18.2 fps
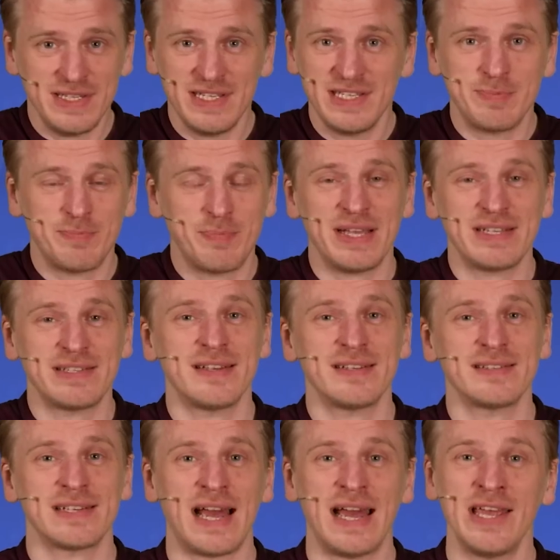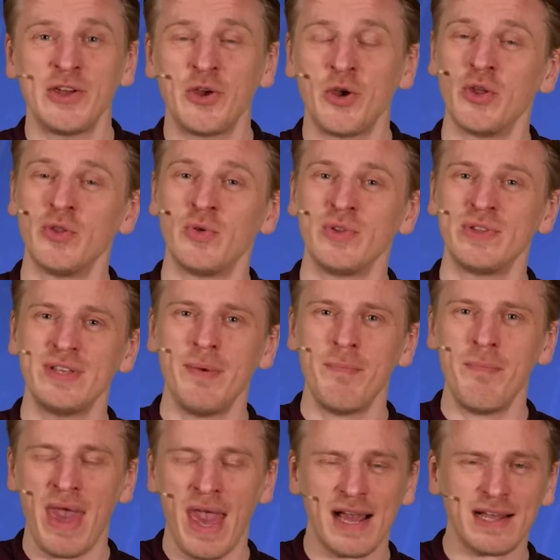nicht besser sein können. Und hier
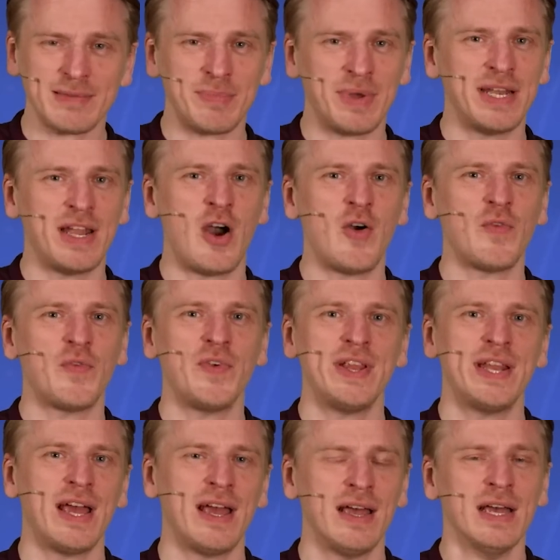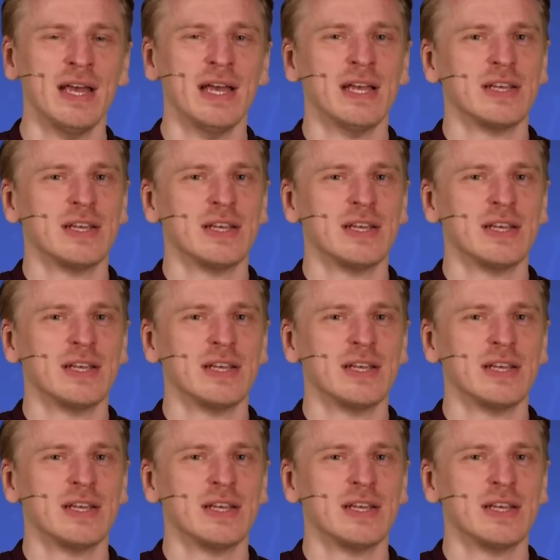merkt man auch wieder